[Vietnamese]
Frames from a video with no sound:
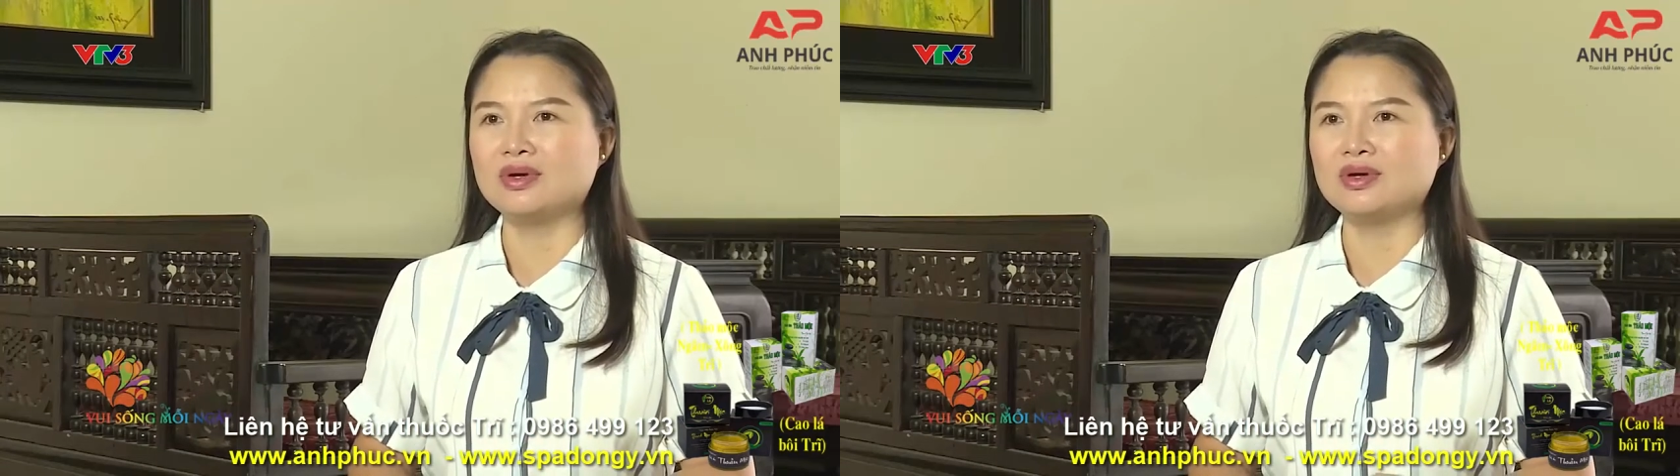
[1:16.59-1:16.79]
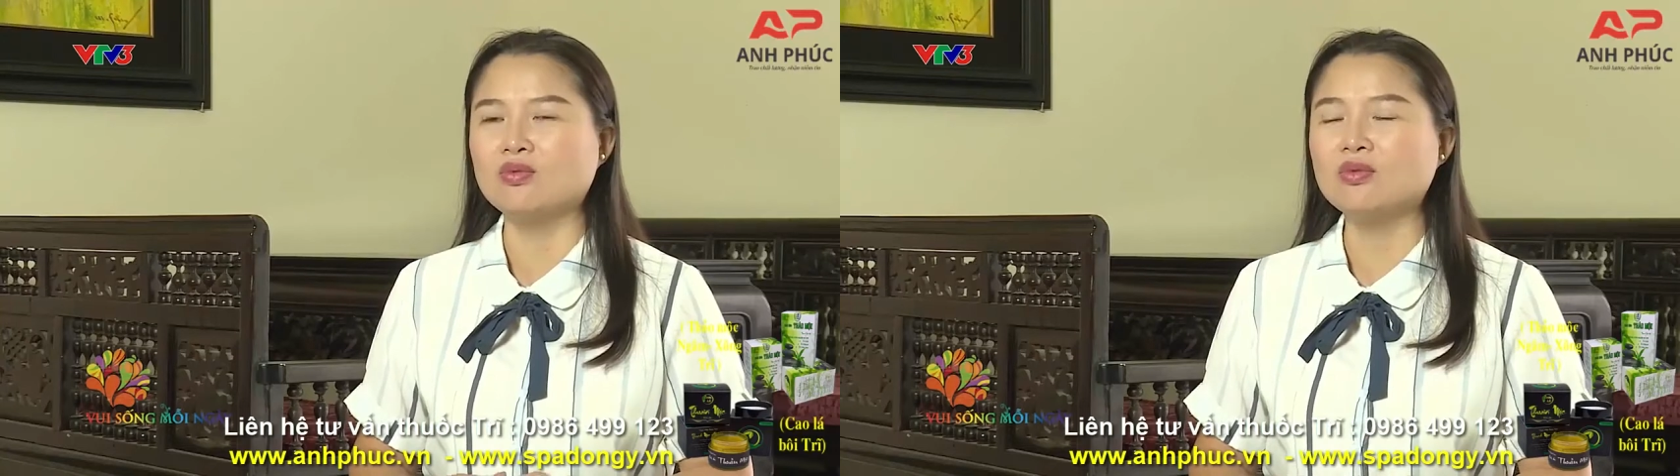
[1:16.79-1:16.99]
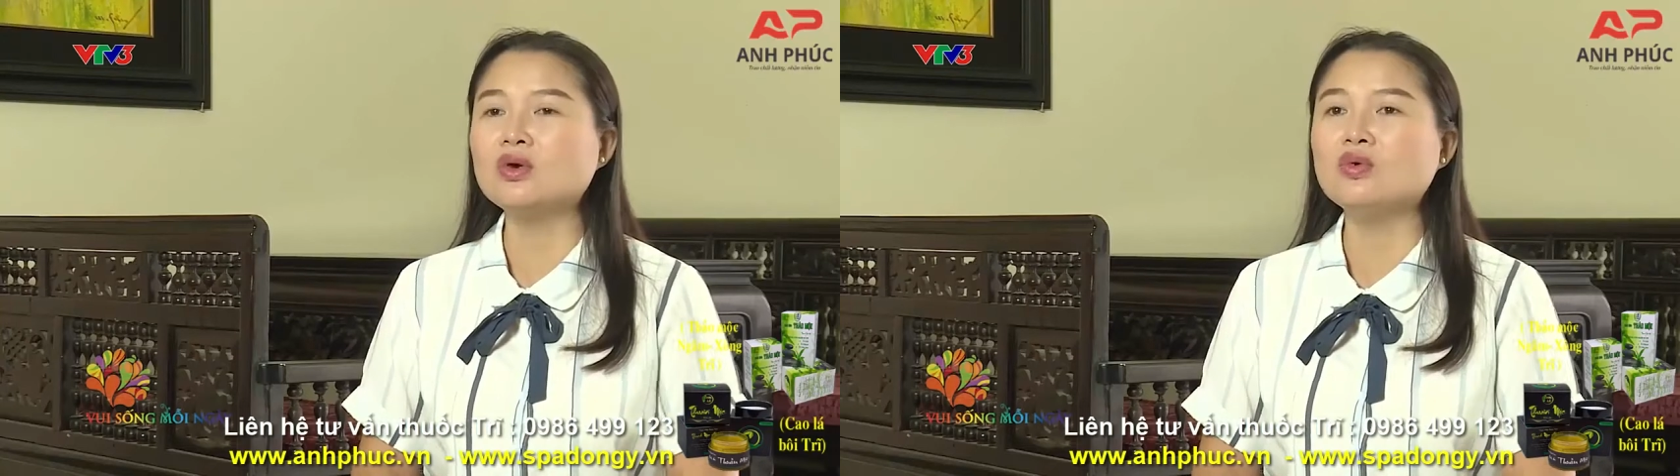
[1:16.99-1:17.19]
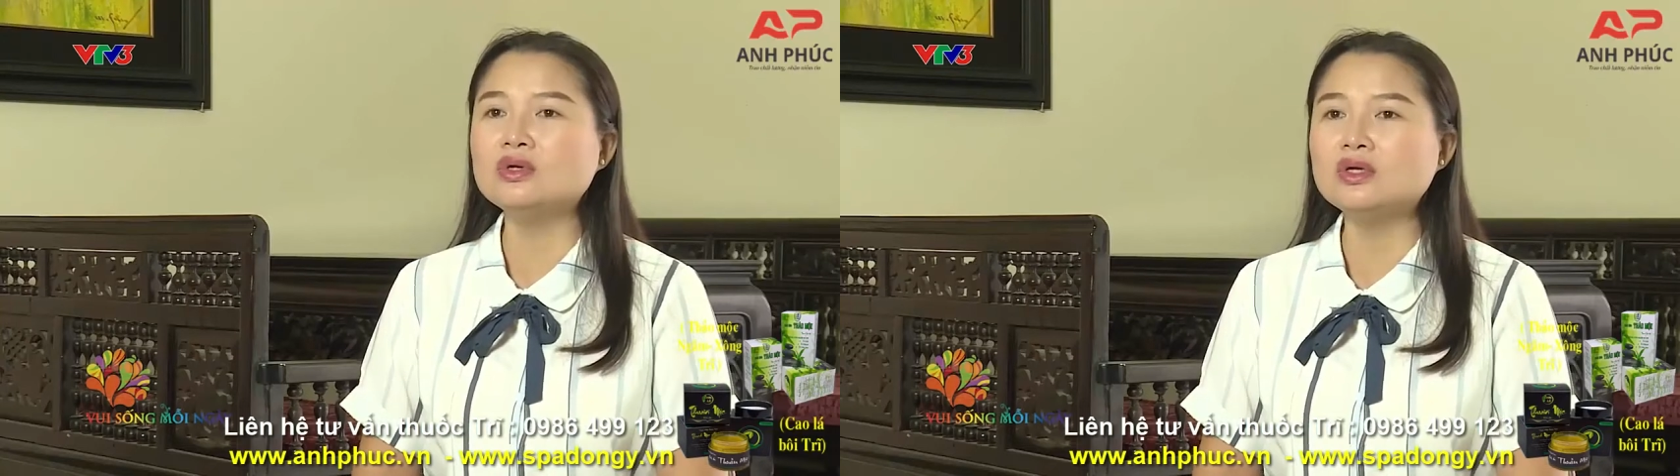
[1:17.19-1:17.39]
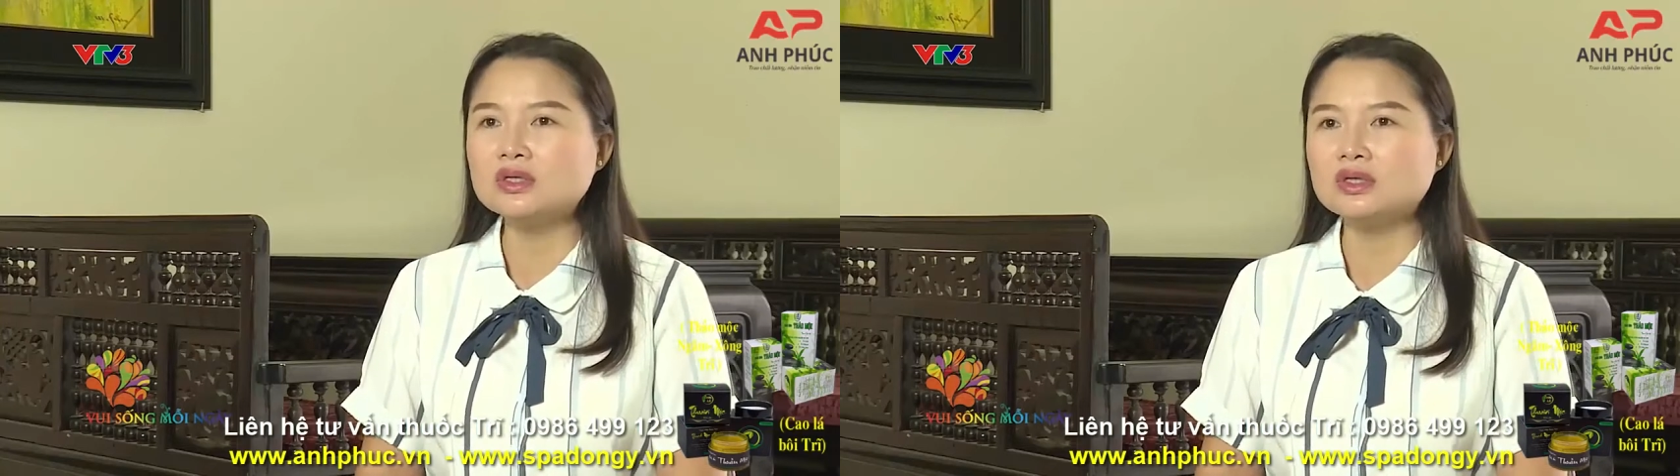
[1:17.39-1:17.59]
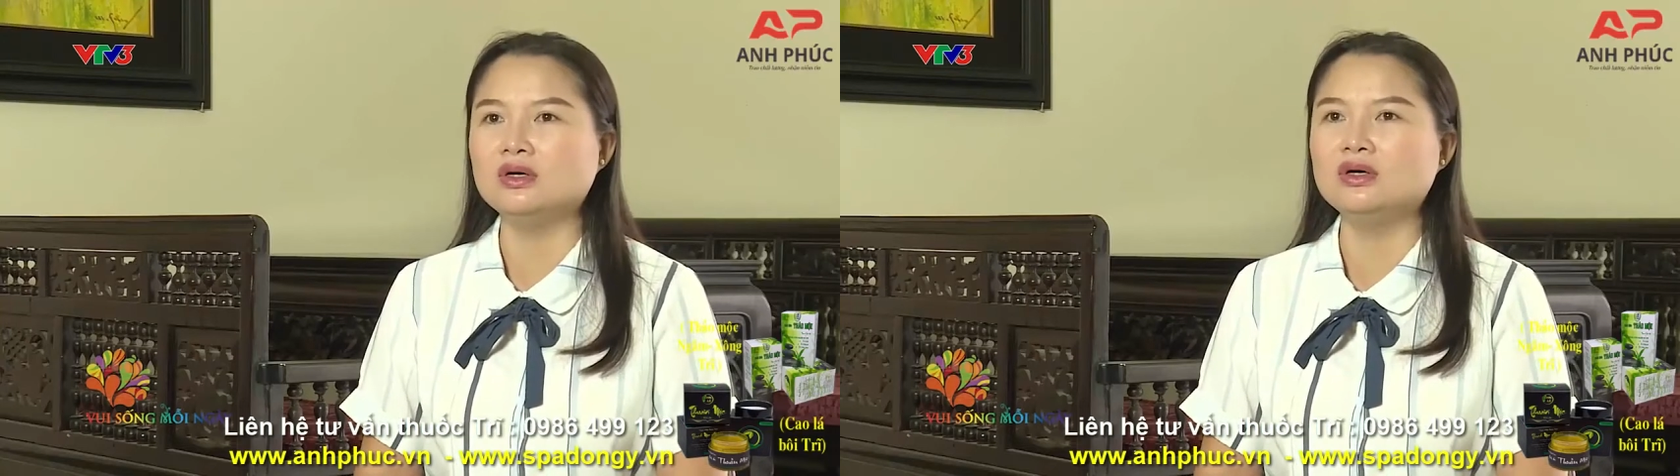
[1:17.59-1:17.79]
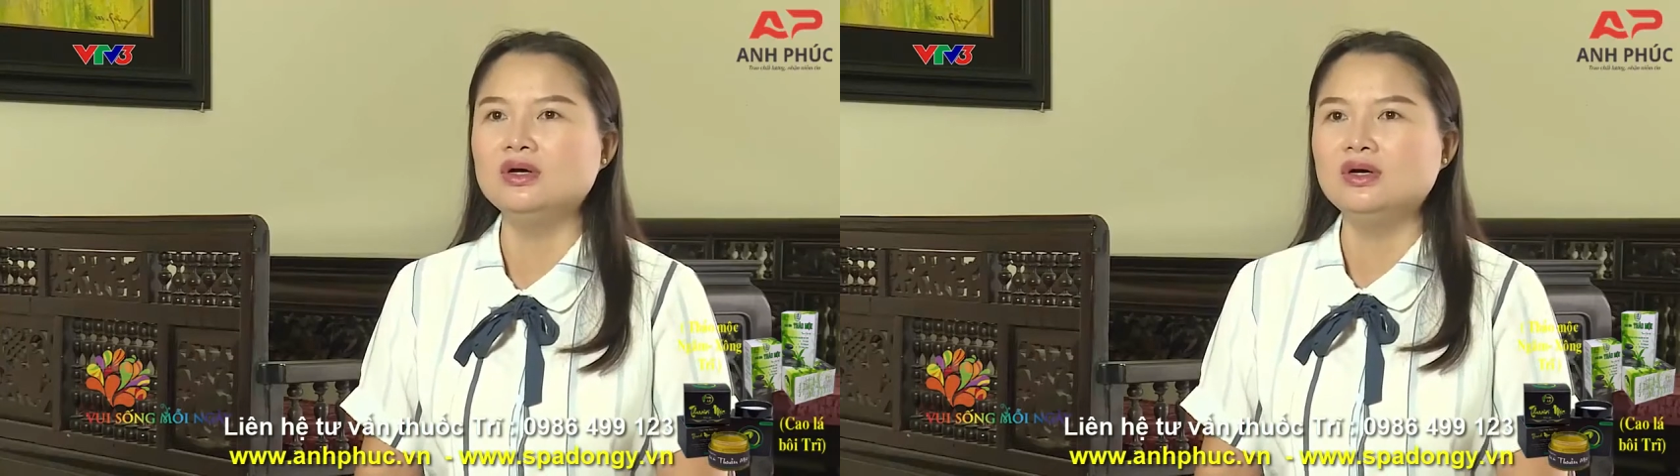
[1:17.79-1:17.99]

mình cũng ít uống nước nữa